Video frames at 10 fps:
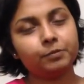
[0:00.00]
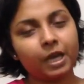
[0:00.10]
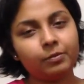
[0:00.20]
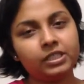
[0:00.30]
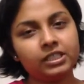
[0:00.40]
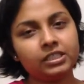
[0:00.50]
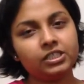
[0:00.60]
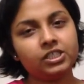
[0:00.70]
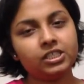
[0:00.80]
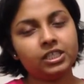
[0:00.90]
বায়োমেডিক্যাল
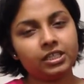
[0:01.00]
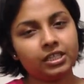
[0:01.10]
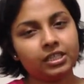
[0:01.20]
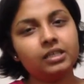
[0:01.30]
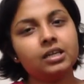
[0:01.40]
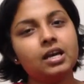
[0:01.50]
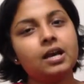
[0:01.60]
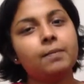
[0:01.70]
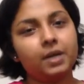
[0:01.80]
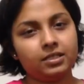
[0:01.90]
ইঞ্জিনিয়ারিংয়ে
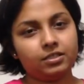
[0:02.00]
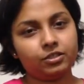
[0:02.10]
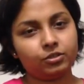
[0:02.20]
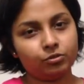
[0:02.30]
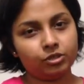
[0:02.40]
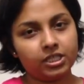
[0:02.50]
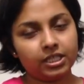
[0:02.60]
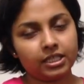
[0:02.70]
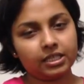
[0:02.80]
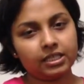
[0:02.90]
মাস্টার্স করছি
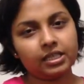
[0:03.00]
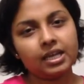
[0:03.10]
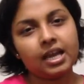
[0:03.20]
এখানে